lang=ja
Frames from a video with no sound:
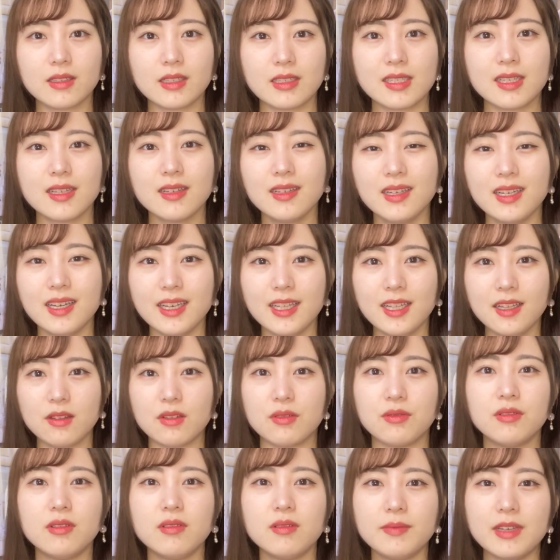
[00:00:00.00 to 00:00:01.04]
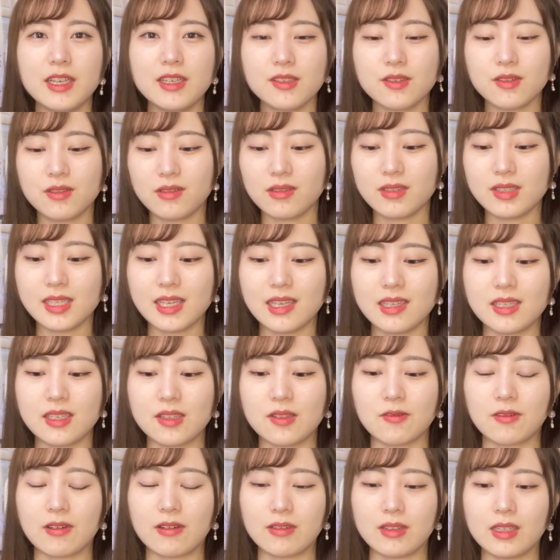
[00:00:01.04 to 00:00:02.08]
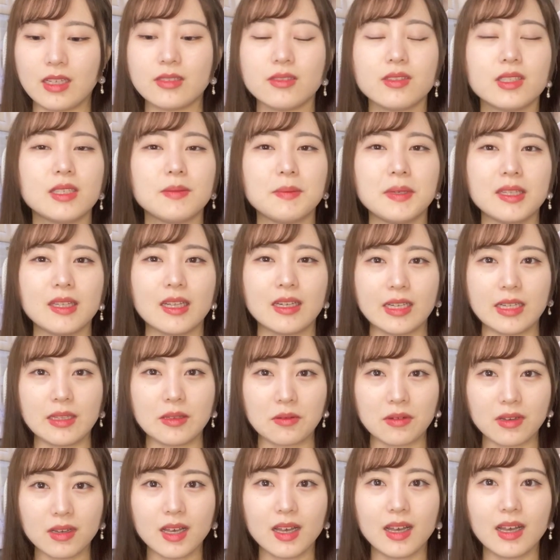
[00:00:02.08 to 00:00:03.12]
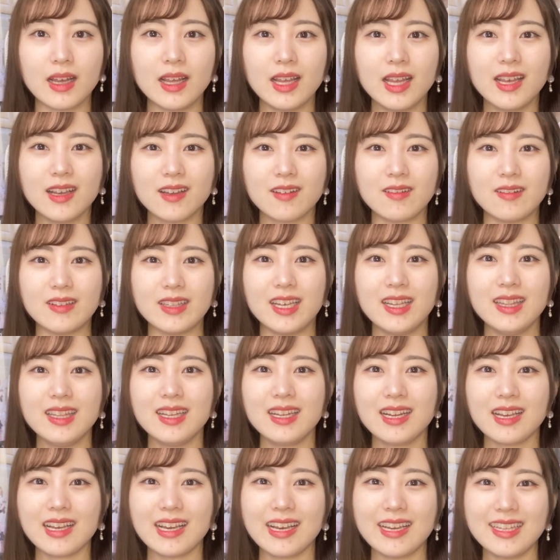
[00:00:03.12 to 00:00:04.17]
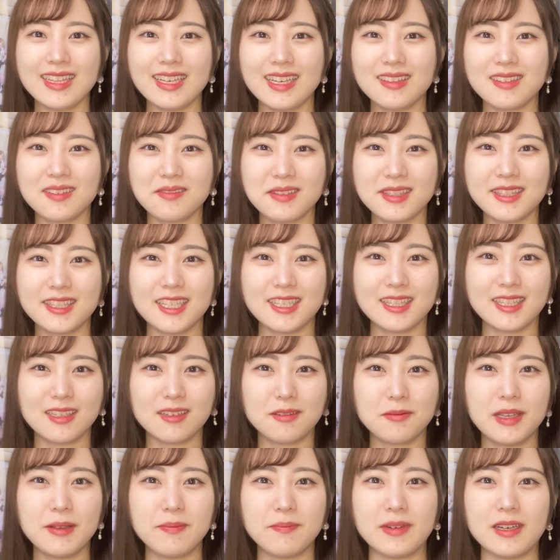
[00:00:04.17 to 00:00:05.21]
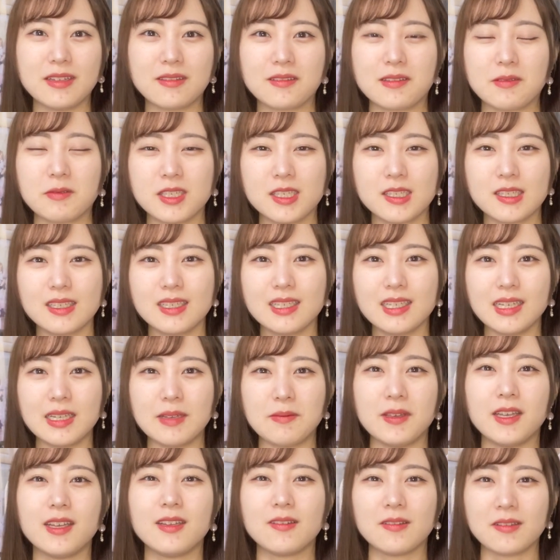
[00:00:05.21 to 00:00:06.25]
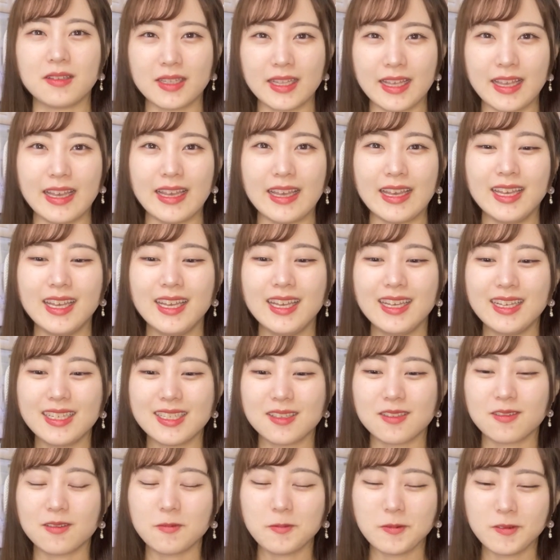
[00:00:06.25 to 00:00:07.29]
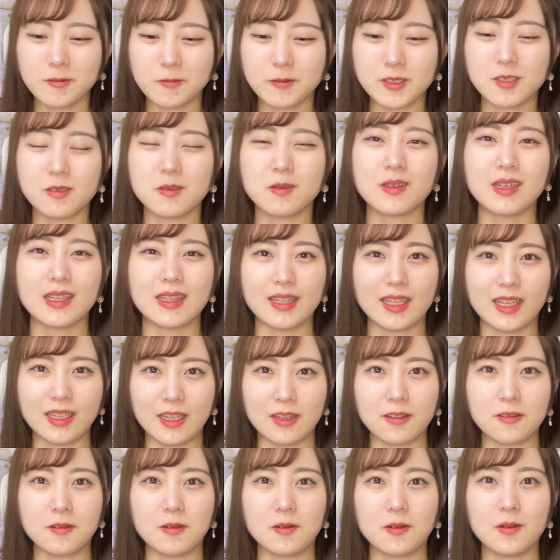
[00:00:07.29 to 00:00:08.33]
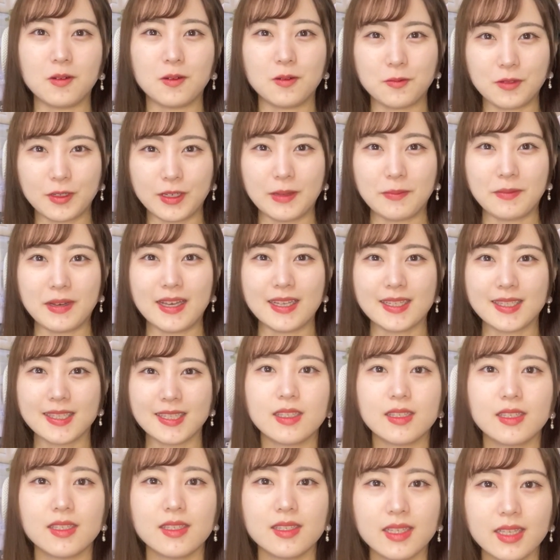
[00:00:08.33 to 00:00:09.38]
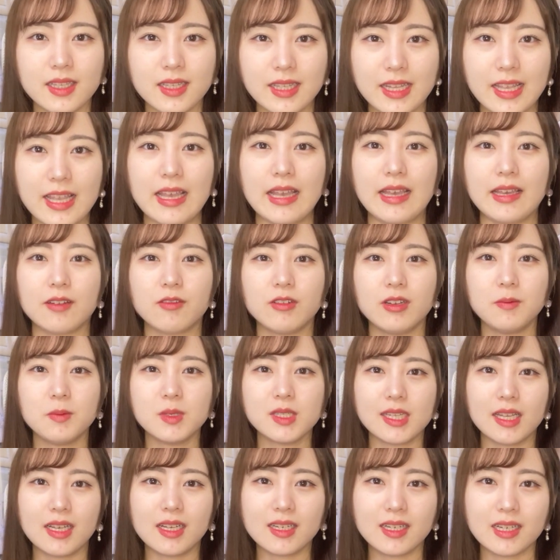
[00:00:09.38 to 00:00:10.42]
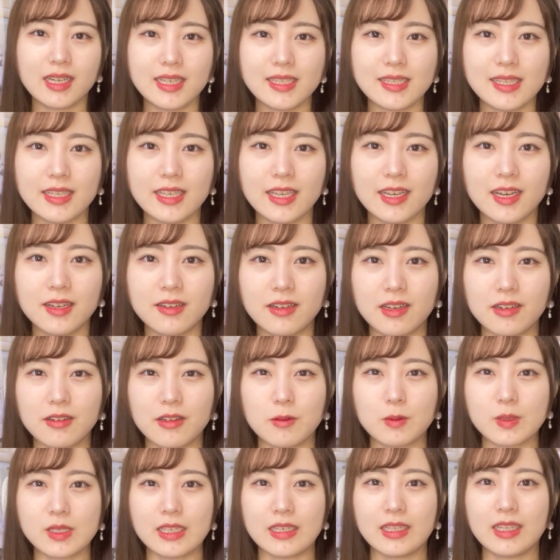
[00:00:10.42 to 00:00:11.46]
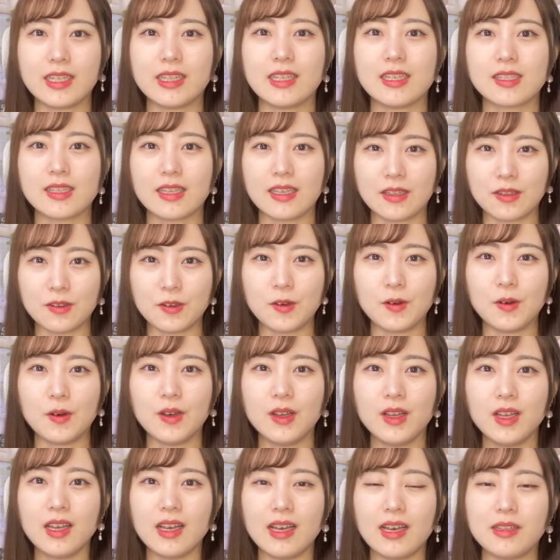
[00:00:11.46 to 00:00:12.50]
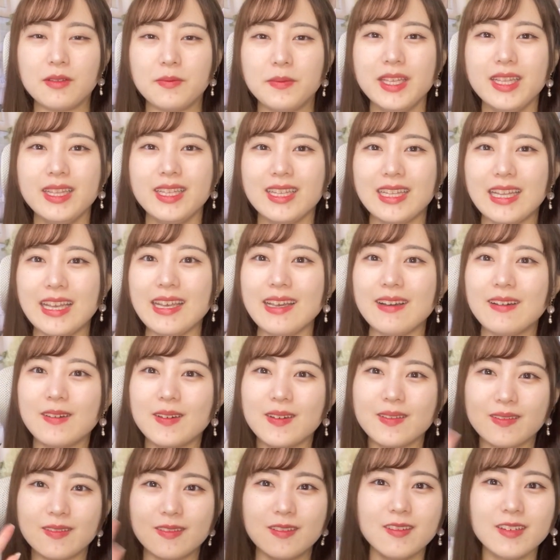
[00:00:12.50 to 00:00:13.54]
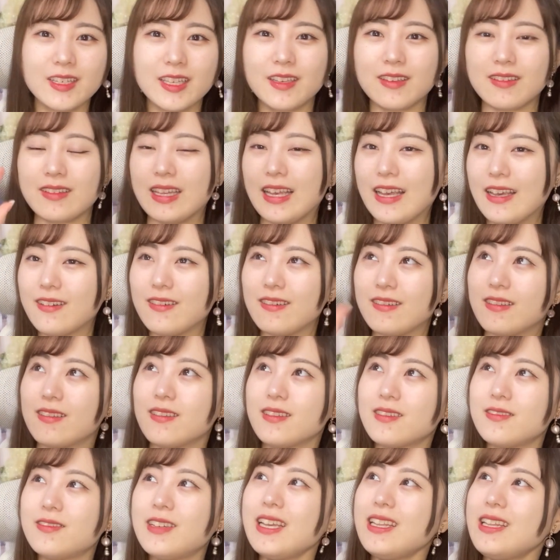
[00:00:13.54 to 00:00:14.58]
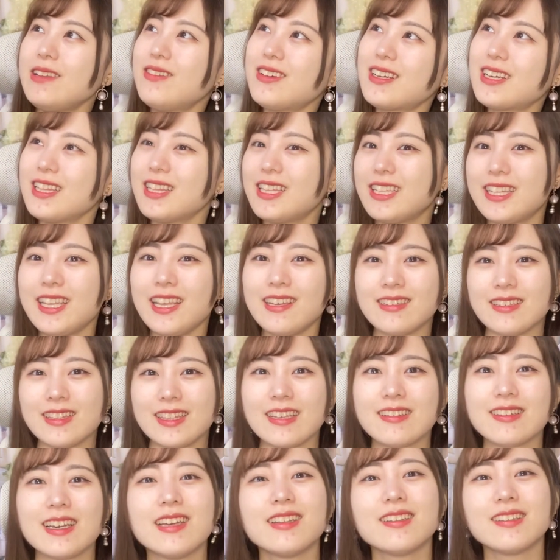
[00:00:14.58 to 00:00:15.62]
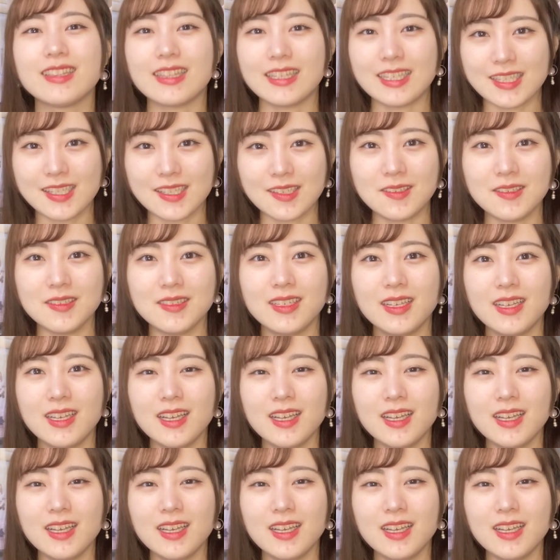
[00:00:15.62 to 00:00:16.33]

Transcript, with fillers: 3階だとフォーメーションのチェンジとかを楽しめたりとか、こうなんなら階段登っていってるメンバーとかもしっかり見えるので、そこも面白かったなと思います。続いて、これも3階席あるあるかもしれないんですけど、みんなね、大きくね、こう、上に向かって手振ってくれるんですよ。